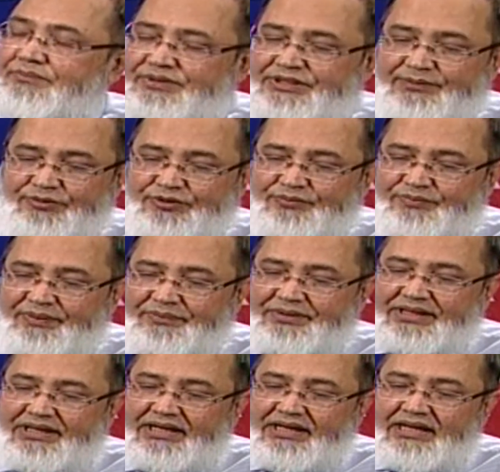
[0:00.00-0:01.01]
ঠিকমতো পাবে না
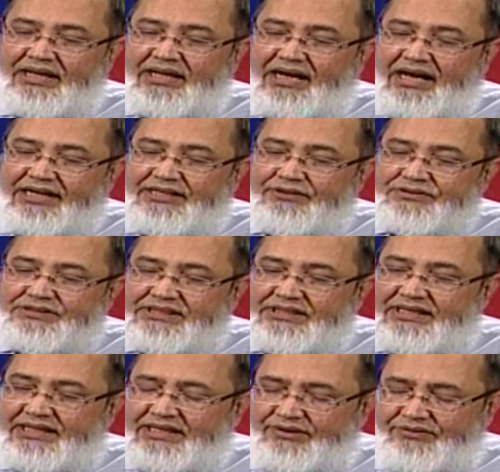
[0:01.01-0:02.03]
আরটা হচ্ছে
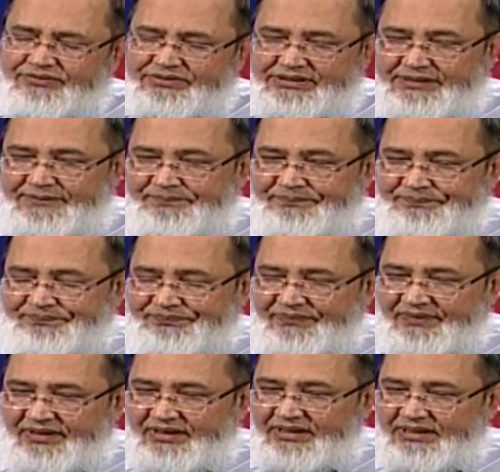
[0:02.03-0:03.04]
ওই যে
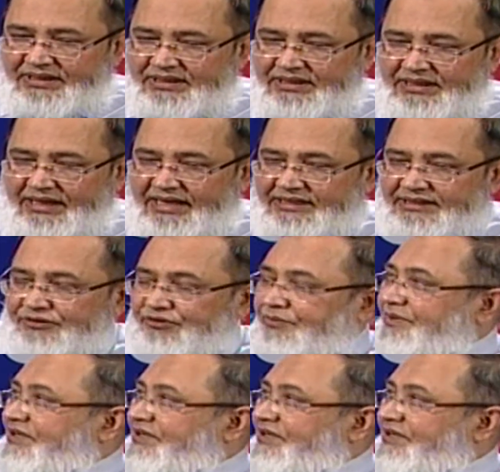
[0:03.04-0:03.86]
আরেকটা ছবিতে